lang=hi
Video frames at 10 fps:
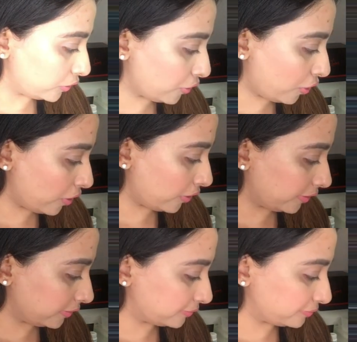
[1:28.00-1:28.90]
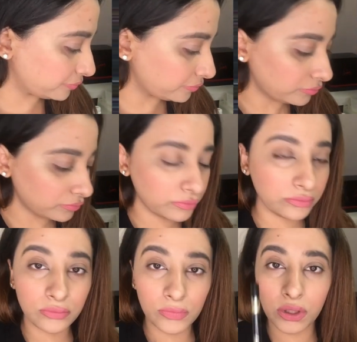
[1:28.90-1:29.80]
योर
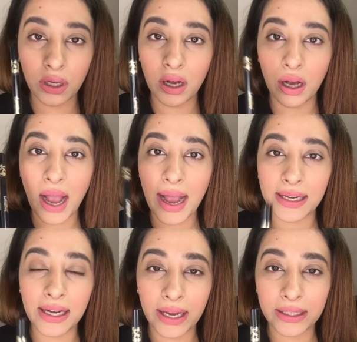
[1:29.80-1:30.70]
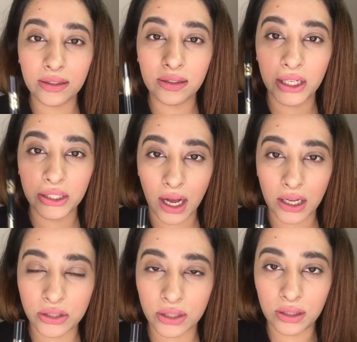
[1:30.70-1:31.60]
आई लाइनर एंड
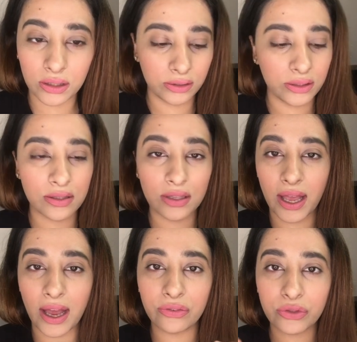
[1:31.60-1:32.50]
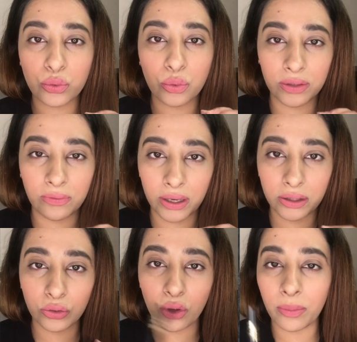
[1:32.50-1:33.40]
काजल दिस आई हैव टू इन वन
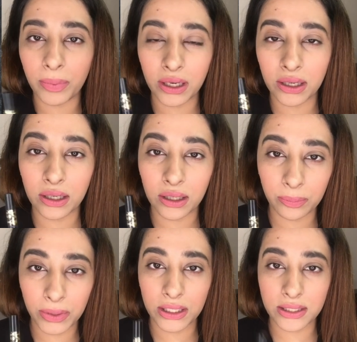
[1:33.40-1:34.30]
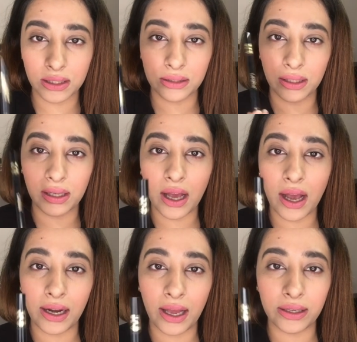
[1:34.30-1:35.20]
तो आप अलग अलग भी ले सकते हैं
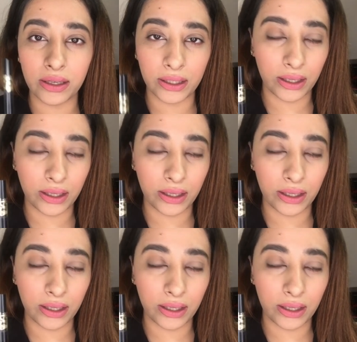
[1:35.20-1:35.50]
आई लाइनर एंड